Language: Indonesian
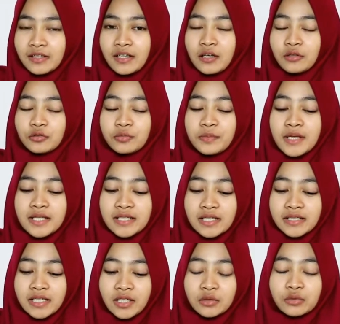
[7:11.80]
nah untuk
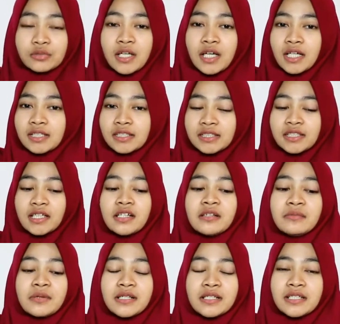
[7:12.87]
biasanya itu tangan kita
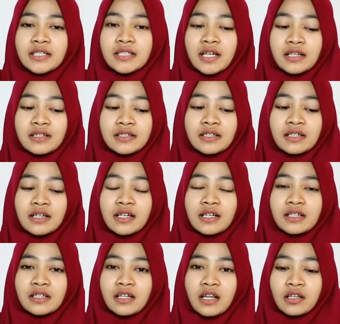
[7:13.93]
dibersihkan
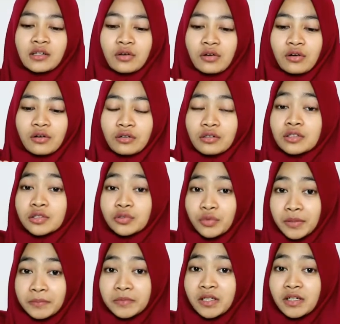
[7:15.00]
dengan alkohol
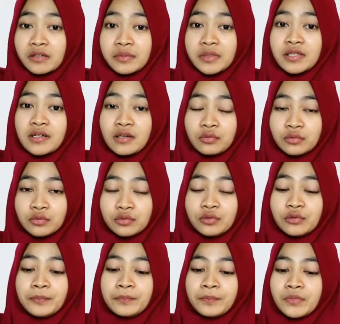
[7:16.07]
swab terlebih
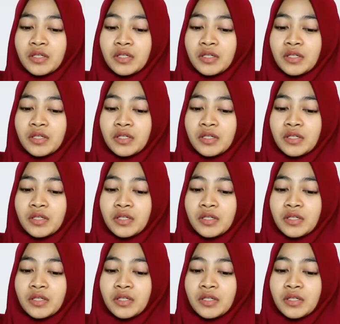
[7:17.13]
dahulu